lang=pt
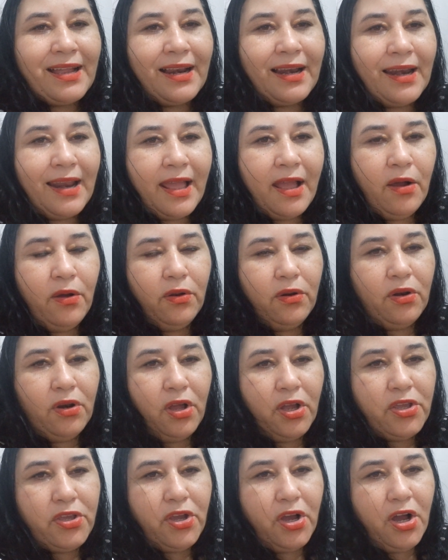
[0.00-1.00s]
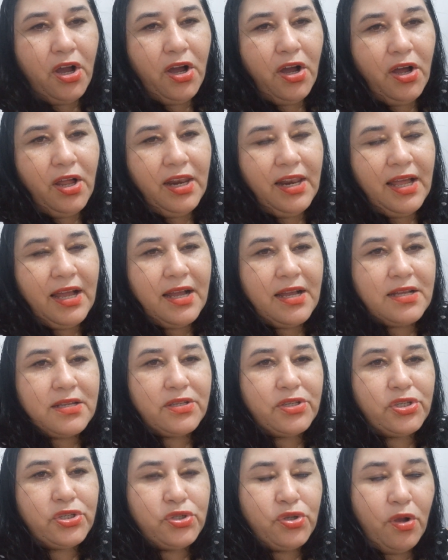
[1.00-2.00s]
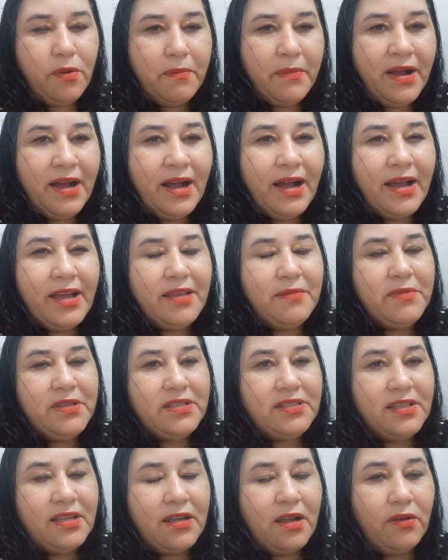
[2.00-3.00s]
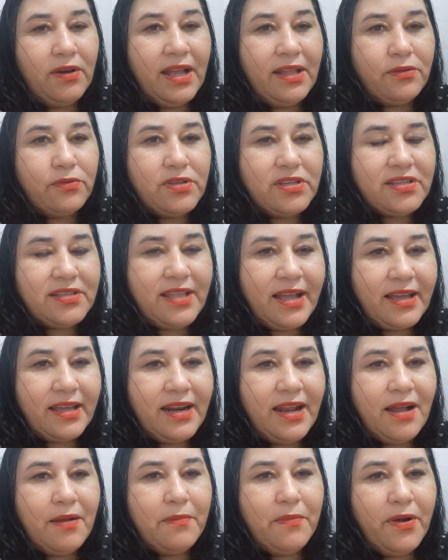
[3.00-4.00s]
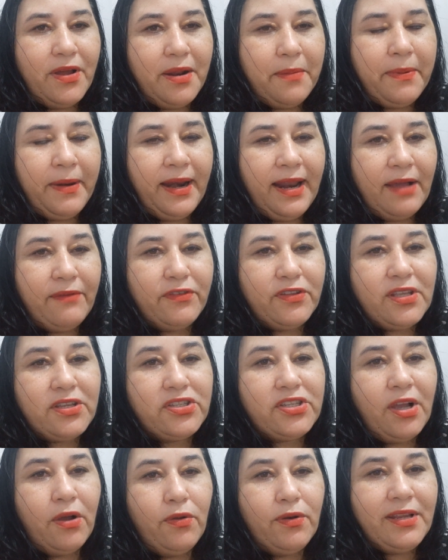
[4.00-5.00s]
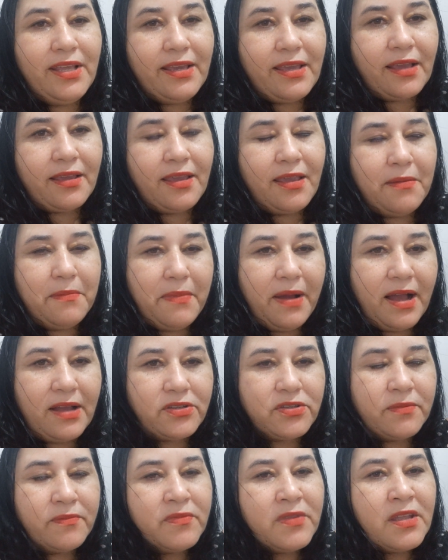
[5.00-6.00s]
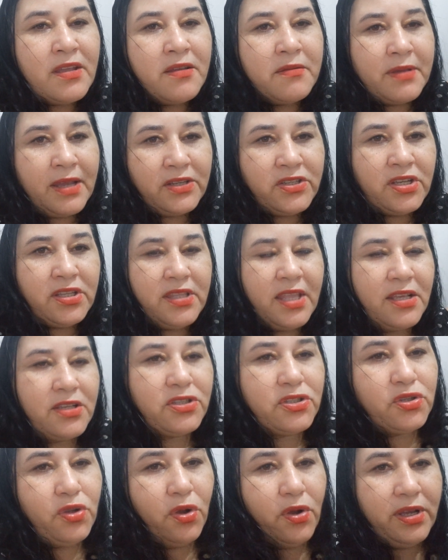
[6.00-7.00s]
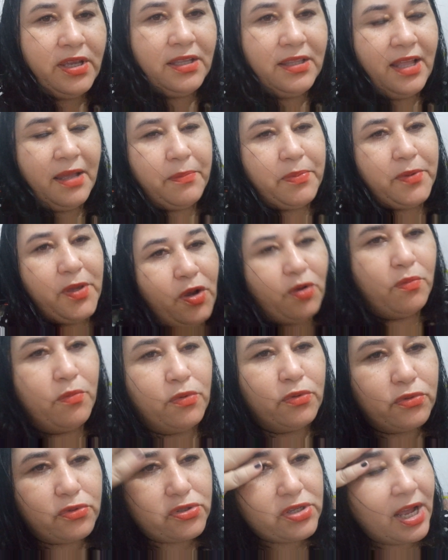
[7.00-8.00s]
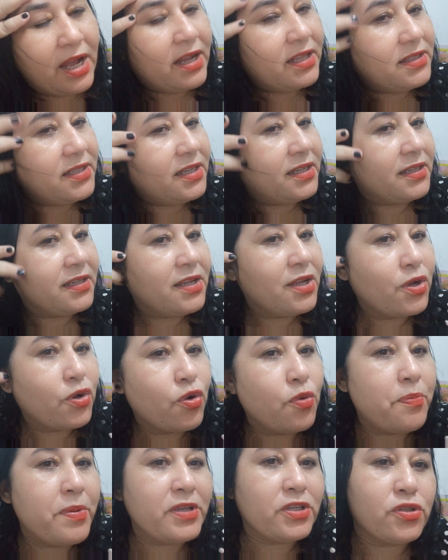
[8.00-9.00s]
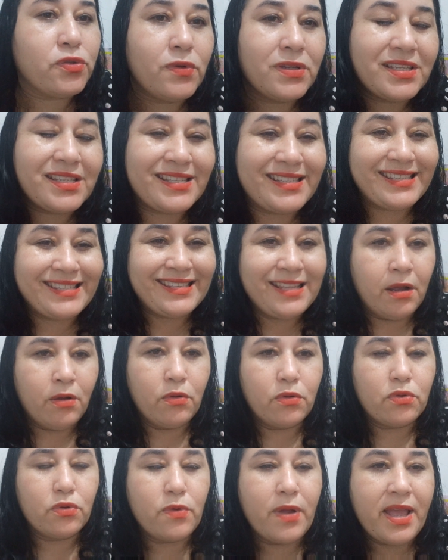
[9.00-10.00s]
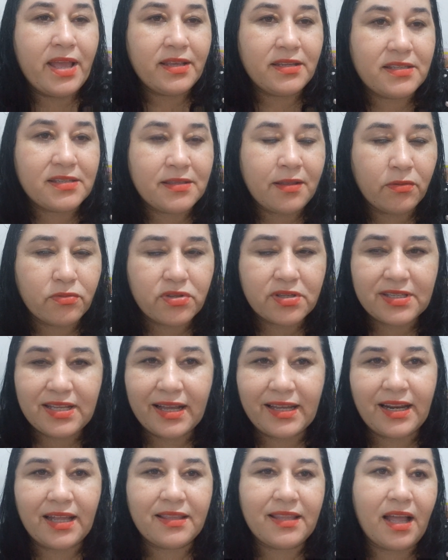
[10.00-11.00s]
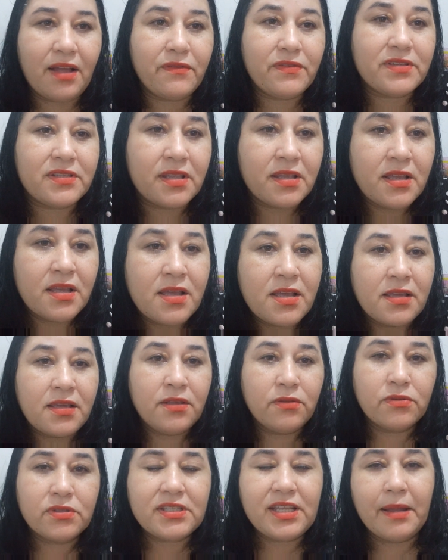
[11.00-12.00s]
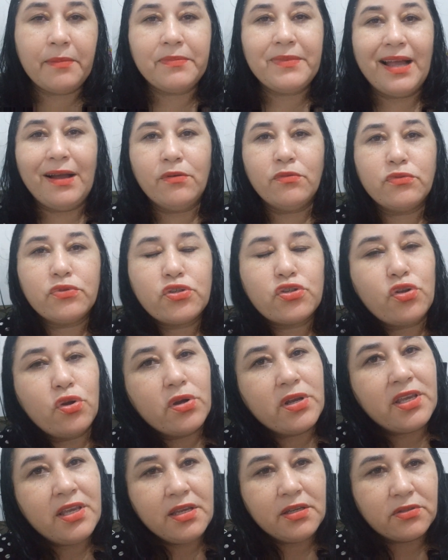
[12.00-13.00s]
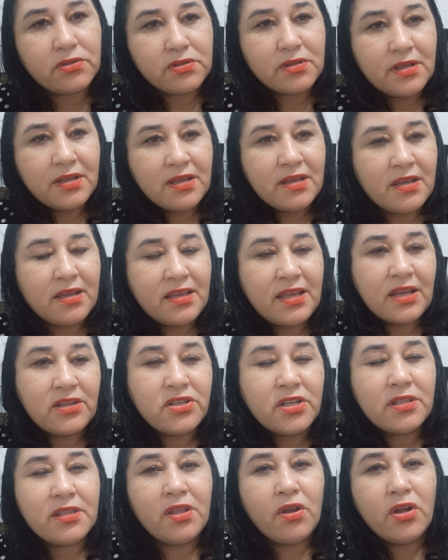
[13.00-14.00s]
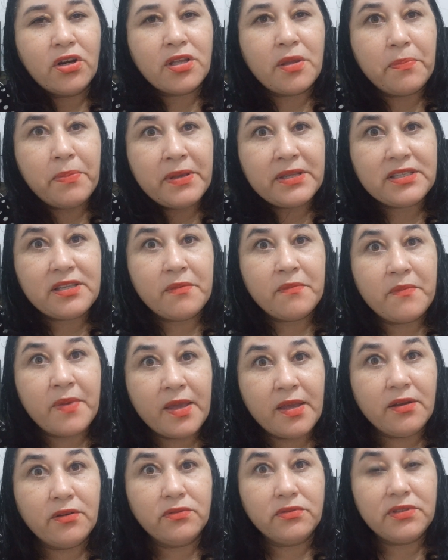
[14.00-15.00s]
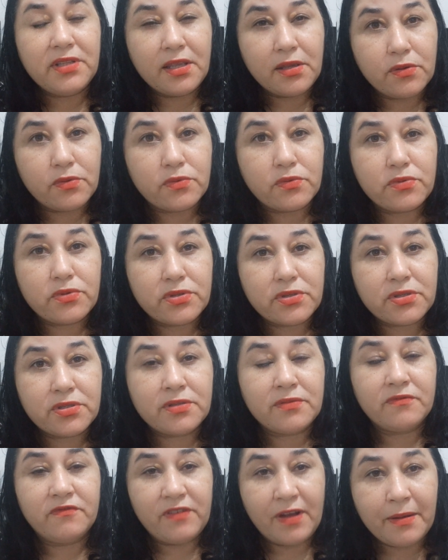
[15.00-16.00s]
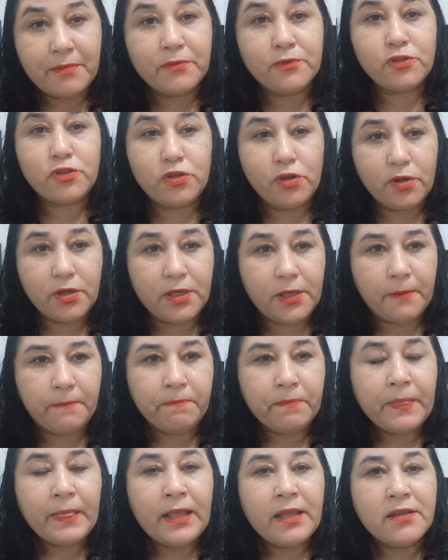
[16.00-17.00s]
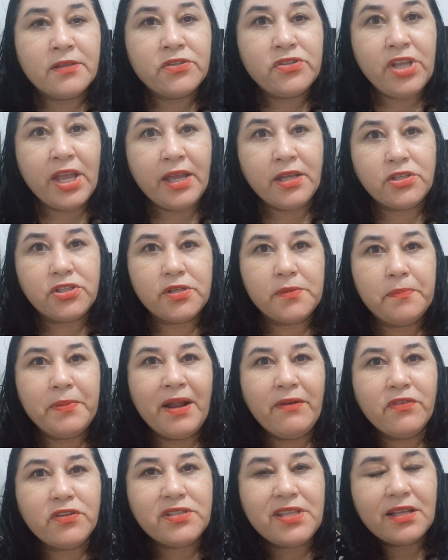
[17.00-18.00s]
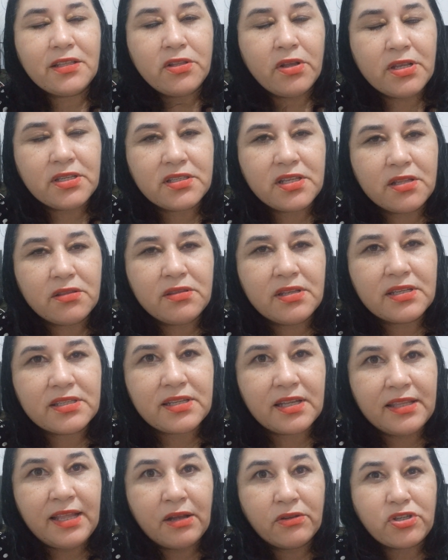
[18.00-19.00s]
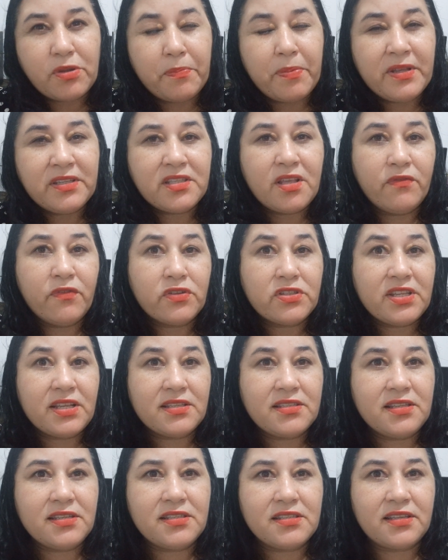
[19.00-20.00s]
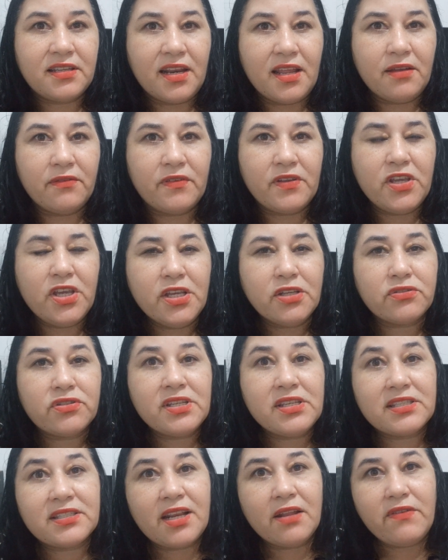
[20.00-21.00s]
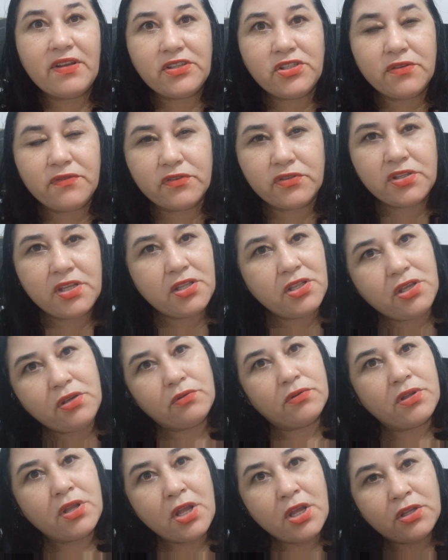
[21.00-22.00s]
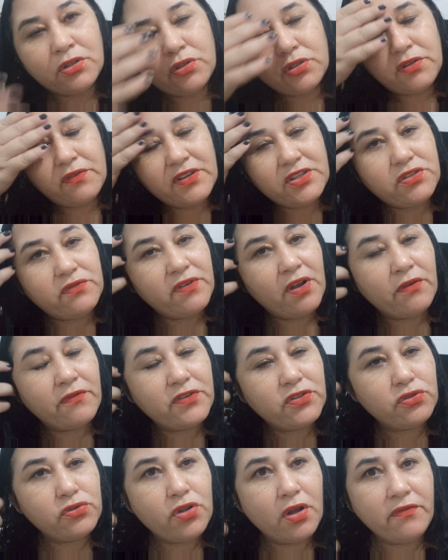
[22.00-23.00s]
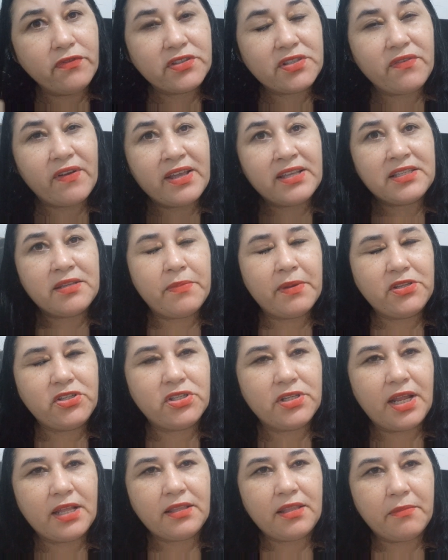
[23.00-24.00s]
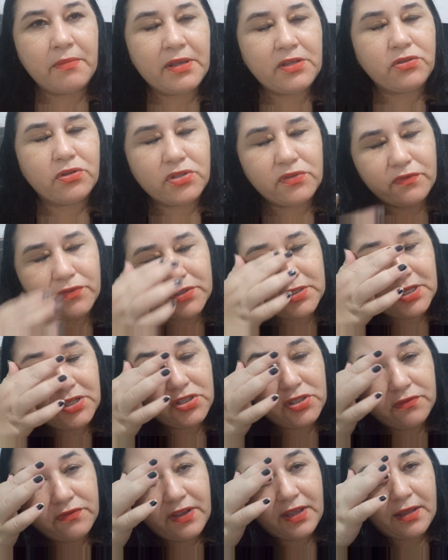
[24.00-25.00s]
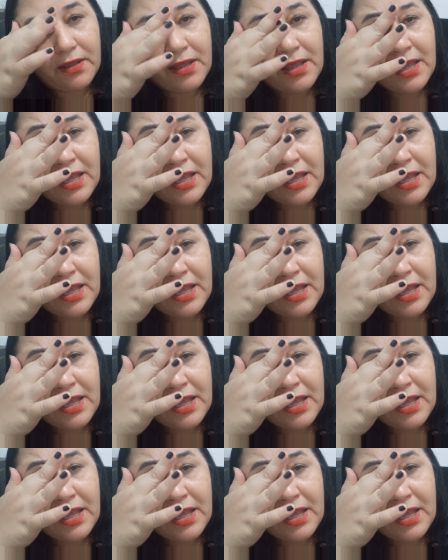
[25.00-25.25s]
Cleo Loyola, sou mãe. Me sigam lá no Instagram. Bora pra lá, vou deixar o link aqui embaixo. Que a gente tem que sorrir, né? Porque o mundo já anda com pessoas tão cruéis, tão desagradáveis, que não sabe dar um sorriso. Que a gente tem hora que pensa, meu Deus, vamos sorrir. Gente, para você que não tá é inscrito nesse canal, já peço que você se inscreva. E se inscreva e ative o sininho. Toda vez que tiver um vídeo novo, você vai receber diretamente onde você estiver.